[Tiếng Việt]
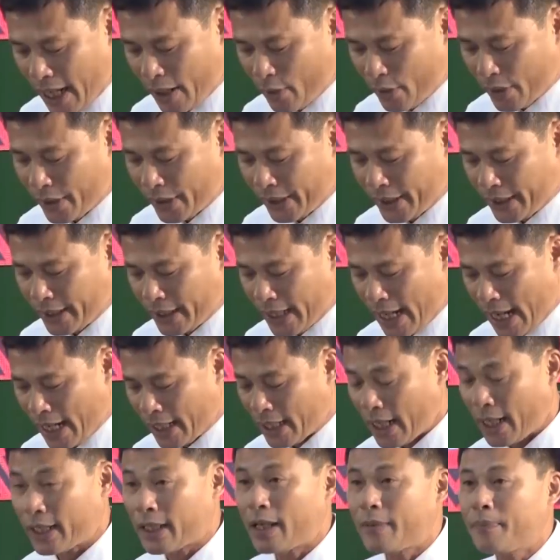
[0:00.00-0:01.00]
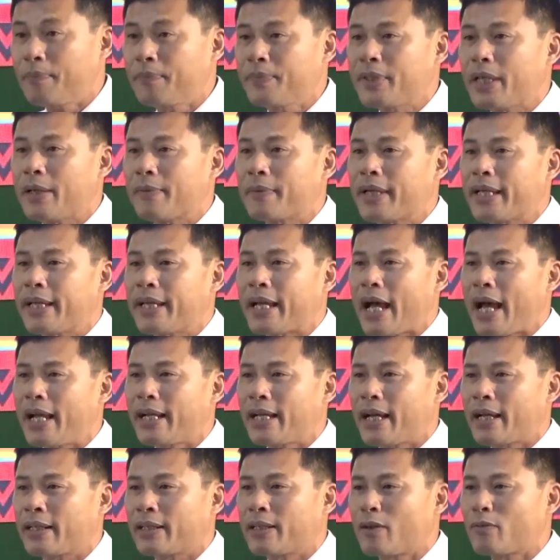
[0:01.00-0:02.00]
hơn 104 triệu đồng,
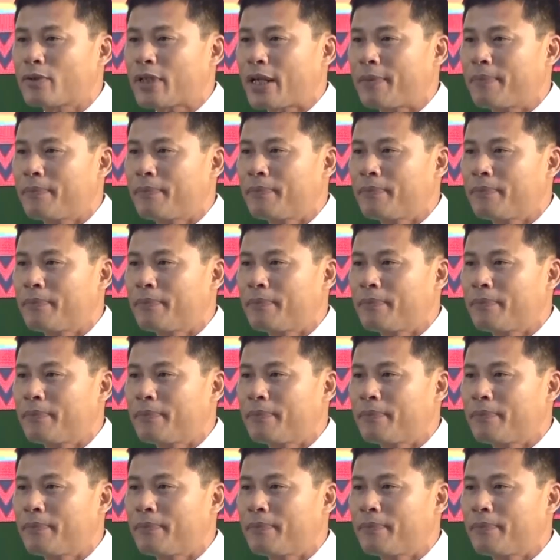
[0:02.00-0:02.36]
đã tuyển dụng